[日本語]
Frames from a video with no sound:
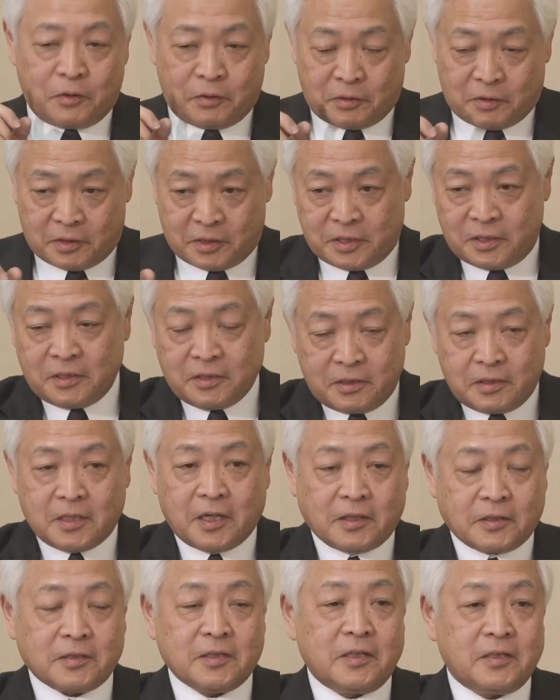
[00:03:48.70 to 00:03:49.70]
もう一気
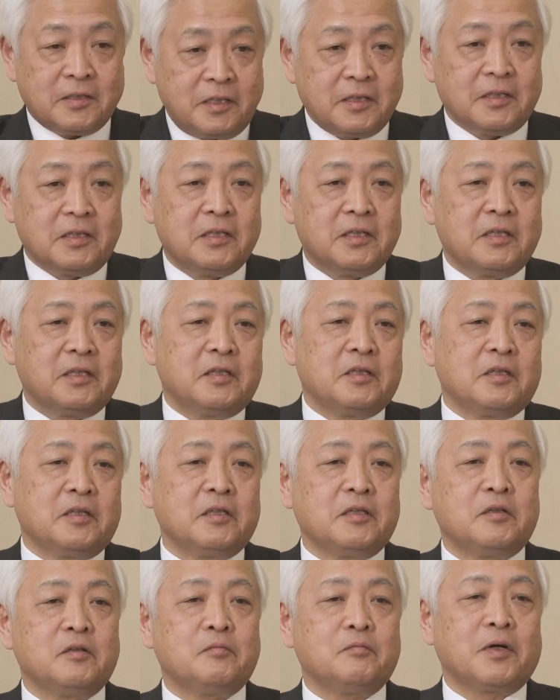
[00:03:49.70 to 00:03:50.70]
火星に
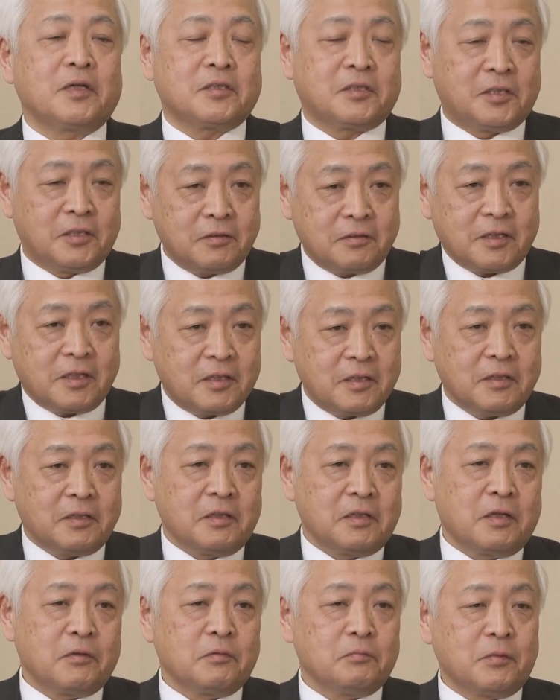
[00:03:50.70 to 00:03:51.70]
えー、まっしぐら
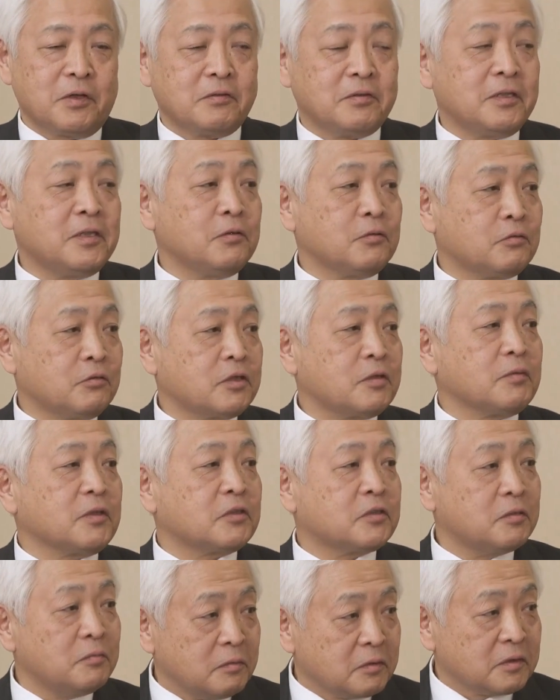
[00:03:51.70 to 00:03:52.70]
にベルリンを落とせば
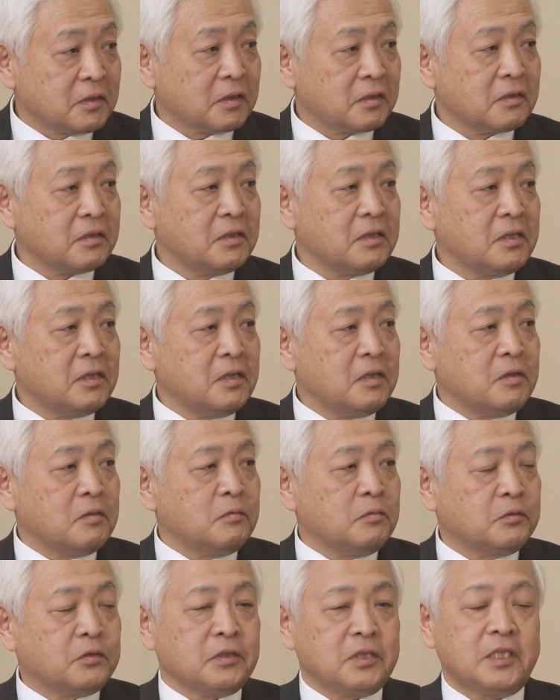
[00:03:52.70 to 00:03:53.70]
済むんだ、うん、
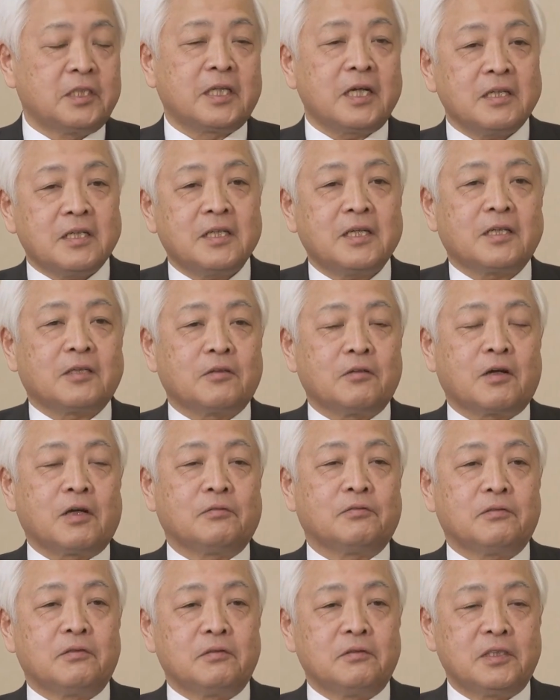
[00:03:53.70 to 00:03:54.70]
イタリアと
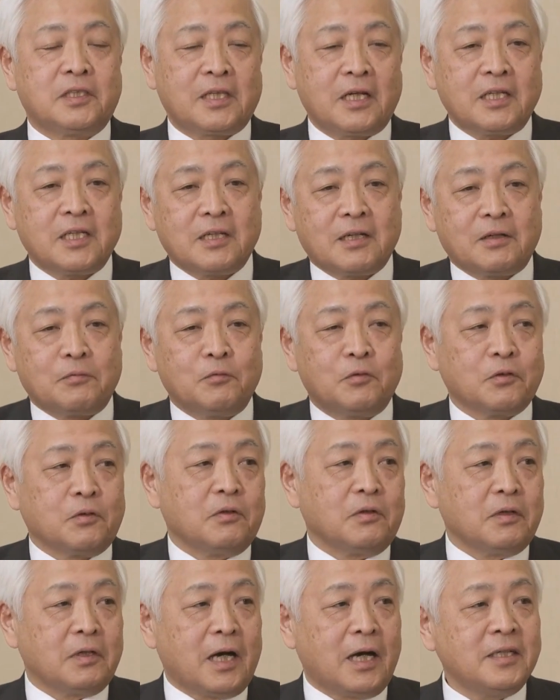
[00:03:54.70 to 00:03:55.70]
かイタリアは
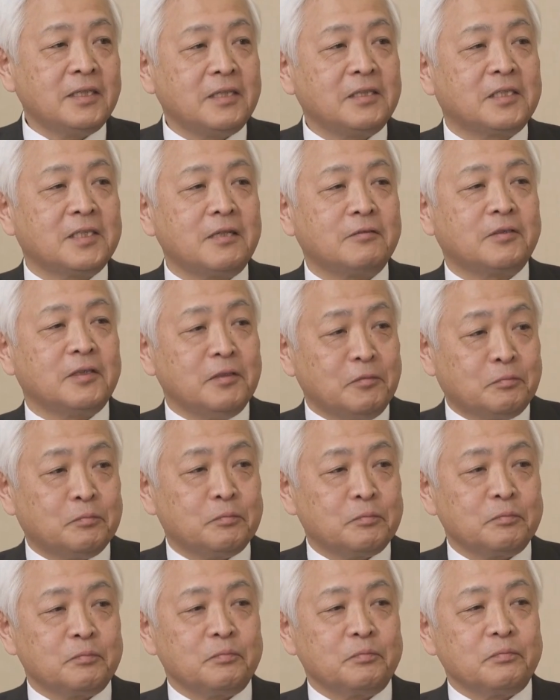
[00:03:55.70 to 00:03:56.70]
もう相手にしなくてい
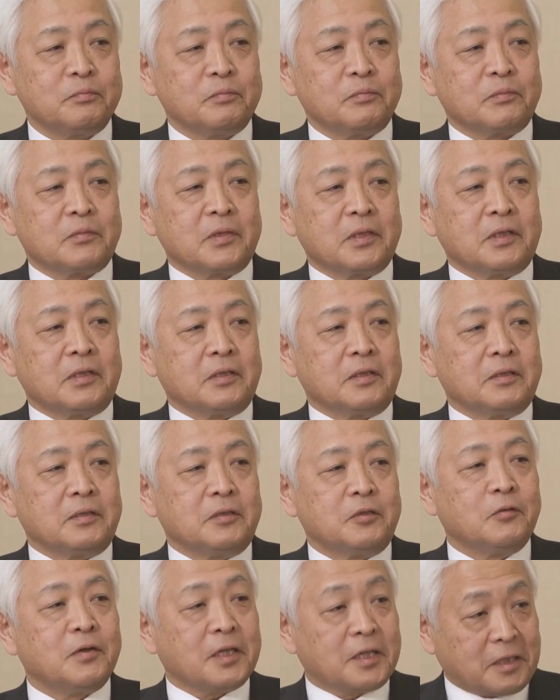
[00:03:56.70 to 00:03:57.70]
い
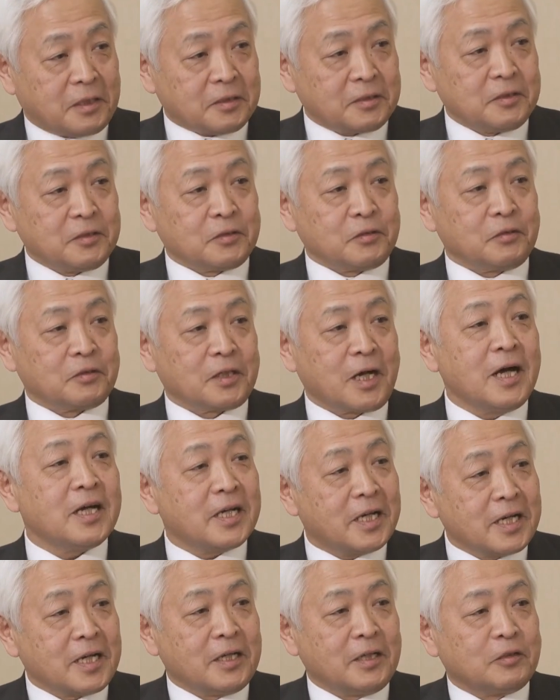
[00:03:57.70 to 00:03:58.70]
弱いから戦争
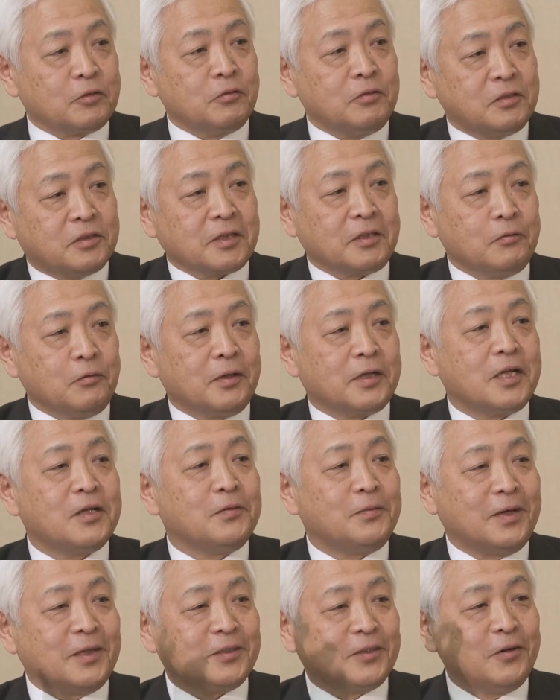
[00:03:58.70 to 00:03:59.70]
関係ないドイツが終わ
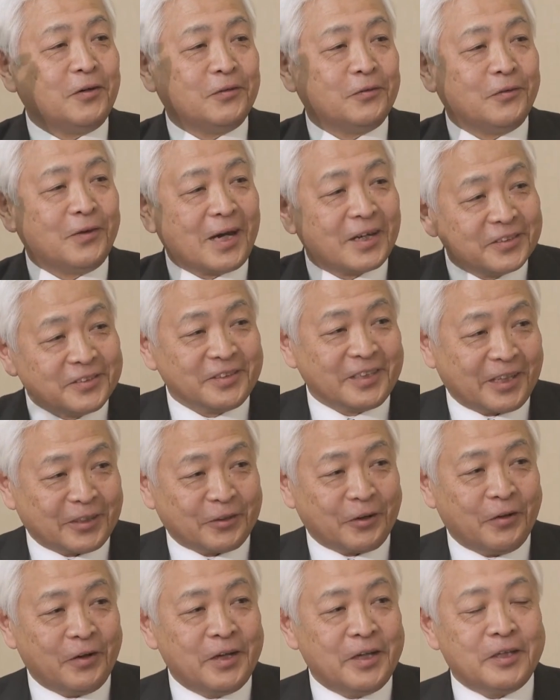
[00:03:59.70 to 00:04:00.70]
れば終わるんだ
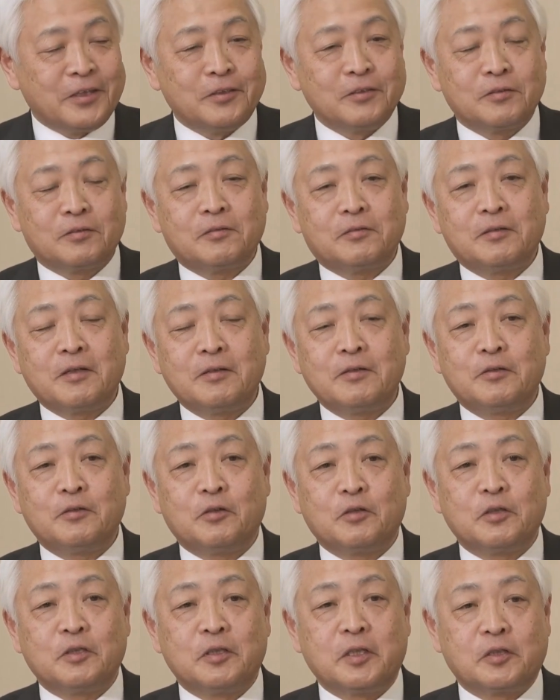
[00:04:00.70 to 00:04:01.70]
と言ってん
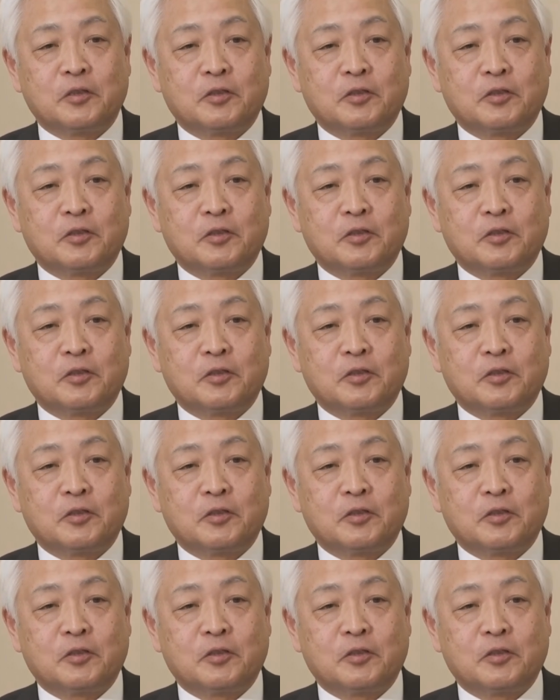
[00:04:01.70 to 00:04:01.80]
のに